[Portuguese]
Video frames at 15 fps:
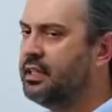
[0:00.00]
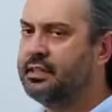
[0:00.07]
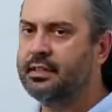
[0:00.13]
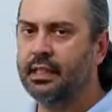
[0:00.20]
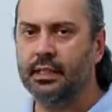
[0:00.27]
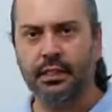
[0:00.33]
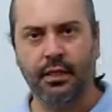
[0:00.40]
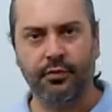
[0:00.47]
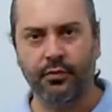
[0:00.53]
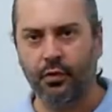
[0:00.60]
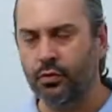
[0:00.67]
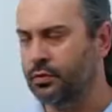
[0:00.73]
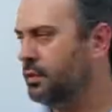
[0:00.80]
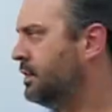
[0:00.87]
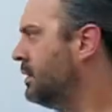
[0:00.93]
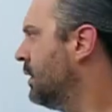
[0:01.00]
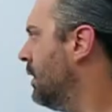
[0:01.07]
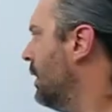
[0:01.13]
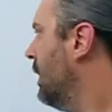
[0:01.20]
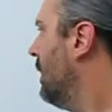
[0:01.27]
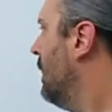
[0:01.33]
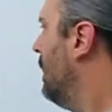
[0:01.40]
60 volts.
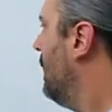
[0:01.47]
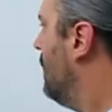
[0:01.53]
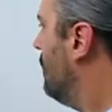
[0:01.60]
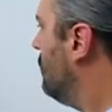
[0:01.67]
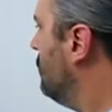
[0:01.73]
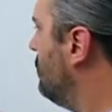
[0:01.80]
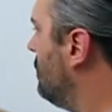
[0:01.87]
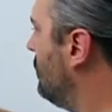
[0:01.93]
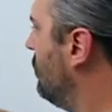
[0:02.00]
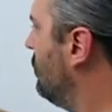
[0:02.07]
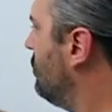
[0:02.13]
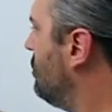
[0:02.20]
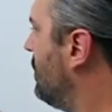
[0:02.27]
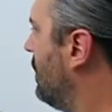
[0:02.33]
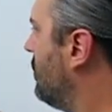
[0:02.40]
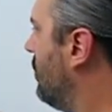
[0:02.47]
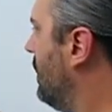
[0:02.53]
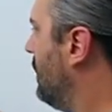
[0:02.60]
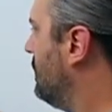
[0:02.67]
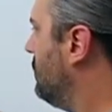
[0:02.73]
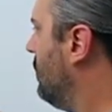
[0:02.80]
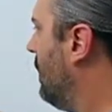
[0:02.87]
Continuo
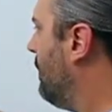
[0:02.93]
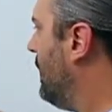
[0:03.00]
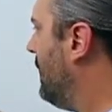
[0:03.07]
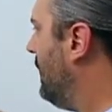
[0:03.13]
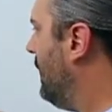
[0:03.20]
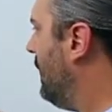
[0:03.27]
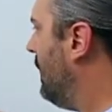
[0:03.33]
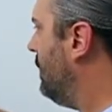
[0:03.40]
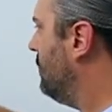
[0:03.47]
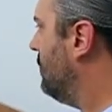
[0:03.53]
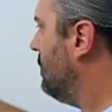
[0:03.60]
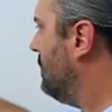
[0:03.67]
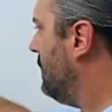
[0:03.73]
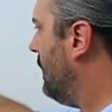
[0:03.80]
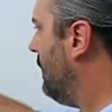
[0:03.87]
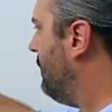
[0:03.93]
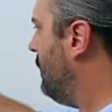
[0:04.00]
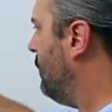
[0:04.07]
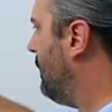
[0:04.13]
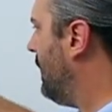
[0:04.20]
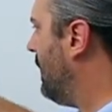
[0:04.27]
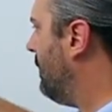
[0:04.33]
circulando o aparelho, né,
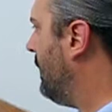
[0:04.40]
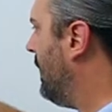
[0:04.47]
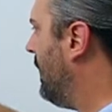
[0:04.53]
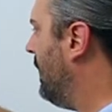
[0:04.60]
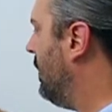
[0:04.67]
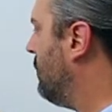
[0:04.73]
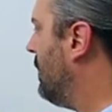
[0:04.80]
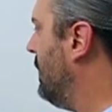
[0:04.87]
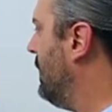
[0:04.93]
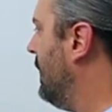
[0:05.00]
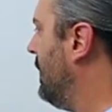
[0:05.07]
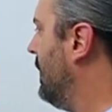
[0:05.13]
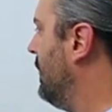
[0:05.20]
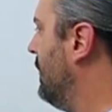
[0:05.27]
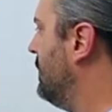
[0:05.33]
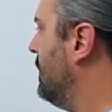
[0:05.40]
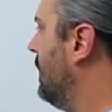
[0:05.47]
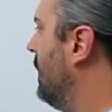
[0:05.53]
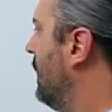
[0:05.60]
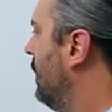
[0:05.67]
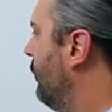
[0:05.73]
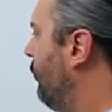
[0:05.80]
vindo pela malha com a linha laranja,
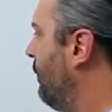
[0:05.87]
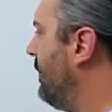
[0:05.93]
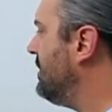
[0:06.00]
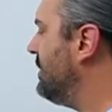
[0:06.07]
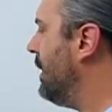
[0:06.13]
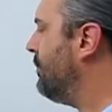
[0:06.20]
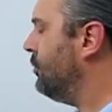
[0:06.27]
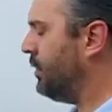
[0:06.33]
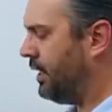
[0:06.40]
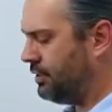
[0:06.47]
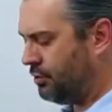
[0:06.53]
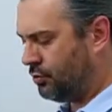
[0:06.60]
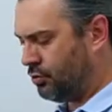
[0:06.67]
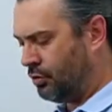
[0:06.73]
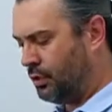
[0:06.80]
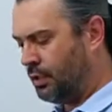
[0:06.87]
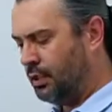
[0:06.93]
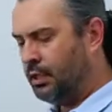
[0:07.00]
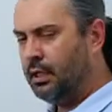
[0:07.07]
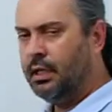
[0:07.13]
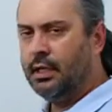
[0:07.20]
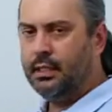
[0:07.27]
vou passar por um resistor.
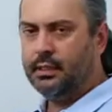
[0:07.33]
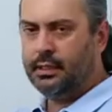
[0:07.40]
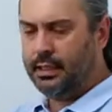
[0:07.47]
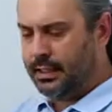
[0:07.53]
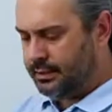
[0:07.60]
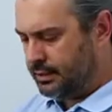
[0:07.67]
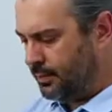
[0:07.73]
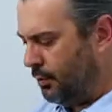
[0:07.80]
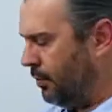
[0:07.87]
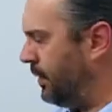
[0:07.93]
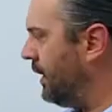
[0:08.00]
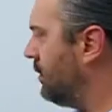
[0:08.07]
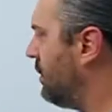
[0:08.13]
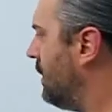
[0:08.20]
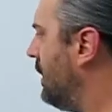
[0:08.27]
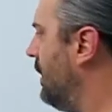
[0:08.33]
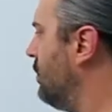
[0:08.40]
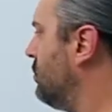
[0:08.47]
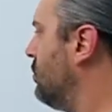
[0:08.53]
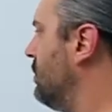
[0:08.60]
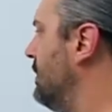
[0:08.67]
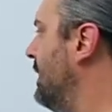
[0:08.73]
Nesse momento aqui eu
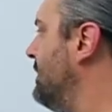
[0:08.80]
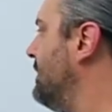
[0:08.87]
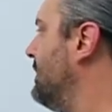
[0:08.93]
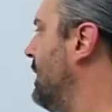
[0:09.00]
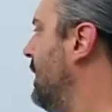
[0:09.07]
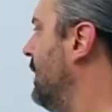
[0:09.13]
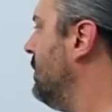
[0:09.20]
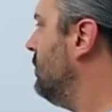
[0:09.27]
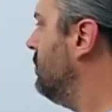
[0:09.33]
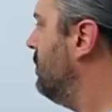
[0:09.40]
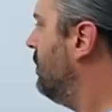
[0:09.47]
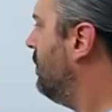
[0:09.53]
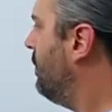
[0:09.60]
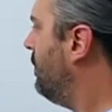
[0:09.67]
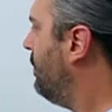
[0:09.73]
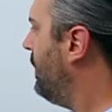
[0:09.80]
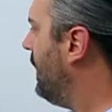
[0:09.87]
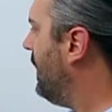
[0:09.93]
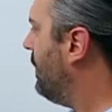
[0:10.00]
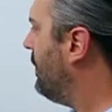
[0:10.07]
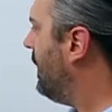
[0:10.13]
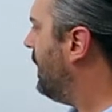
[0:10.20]
estou descendo
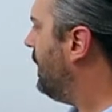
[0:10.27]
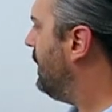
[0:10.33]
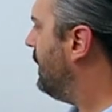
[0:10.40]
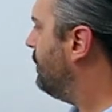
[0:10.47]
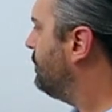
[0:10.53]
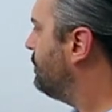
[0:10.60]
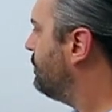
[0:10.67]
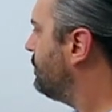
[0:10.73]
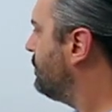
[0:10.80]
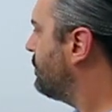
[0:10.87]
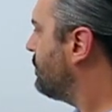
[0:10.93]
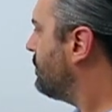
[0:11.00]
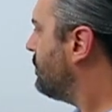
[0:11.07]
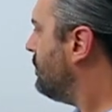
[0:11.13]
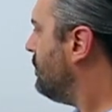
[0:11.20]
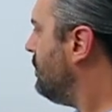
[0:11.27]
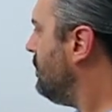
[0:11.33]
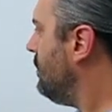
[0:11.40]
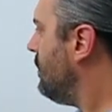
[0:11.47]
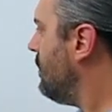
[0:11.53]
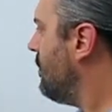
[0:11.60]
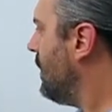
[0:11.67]
pela malha.
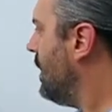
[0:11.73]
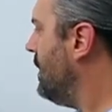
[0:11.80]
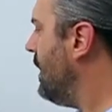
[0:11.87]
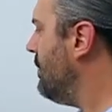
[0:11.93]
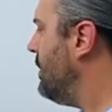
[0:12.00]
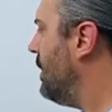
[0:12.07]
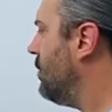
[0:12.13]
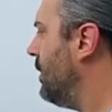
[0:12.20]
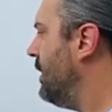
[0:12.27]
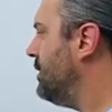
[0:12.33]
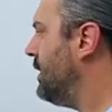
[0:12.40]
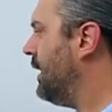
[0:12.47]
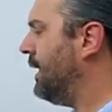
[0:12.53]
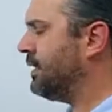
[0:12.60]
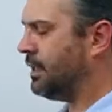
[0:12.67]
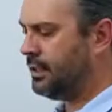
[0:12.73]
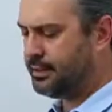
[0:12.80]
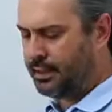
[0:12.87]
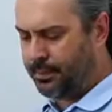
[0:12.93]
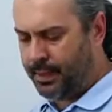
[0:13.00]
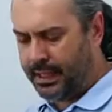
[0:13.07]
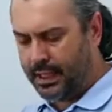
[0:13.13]
E a minha corrente elétrica
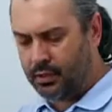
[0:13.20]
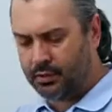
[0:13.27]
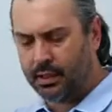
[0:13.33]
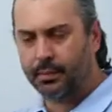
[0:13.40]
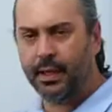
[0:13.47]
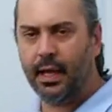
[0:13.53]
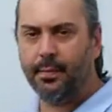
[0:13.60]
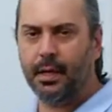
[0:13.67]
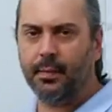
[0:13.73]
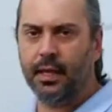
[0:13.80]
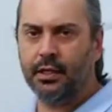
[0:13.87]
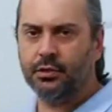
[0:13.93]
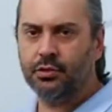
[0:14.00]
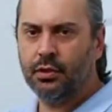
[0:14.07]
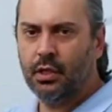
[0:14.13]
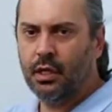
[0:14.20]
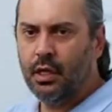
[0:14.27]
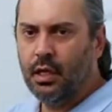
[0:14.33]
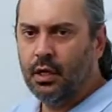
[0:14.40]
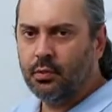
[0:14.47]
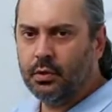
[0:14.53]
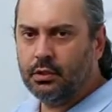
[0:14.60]
nesse aparelho também é para baixo.
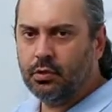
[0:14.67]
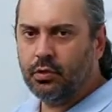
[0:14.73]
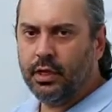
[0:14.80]
Quando a